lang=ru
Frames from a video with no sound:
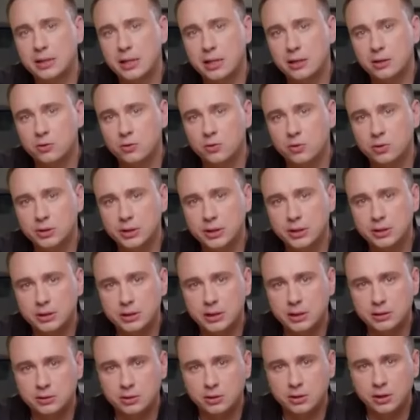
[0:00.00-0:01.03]
колонии,
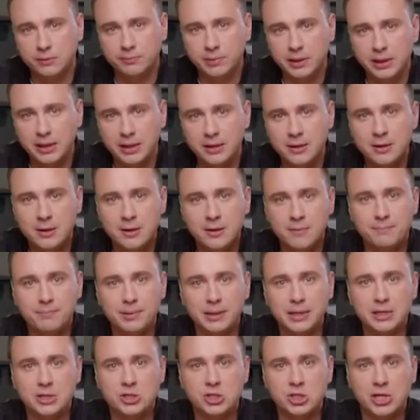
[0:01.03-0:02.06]
которые были
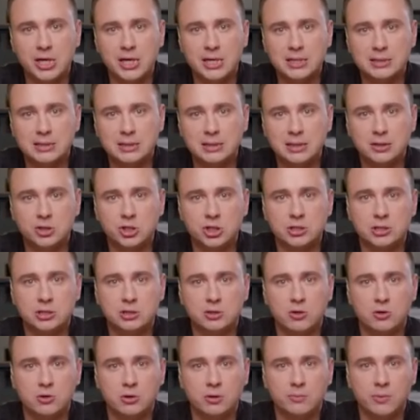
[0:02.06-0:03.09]
причастны к
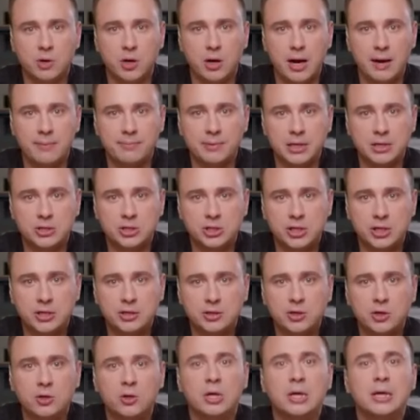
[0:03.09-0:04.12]
жестокому
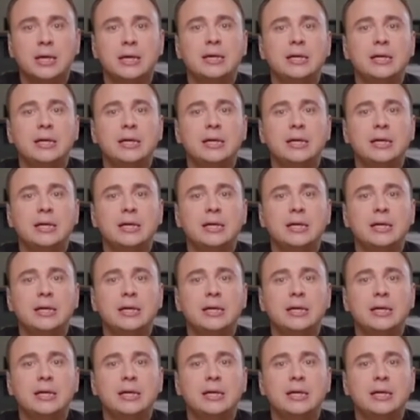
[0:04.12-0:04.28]
обращению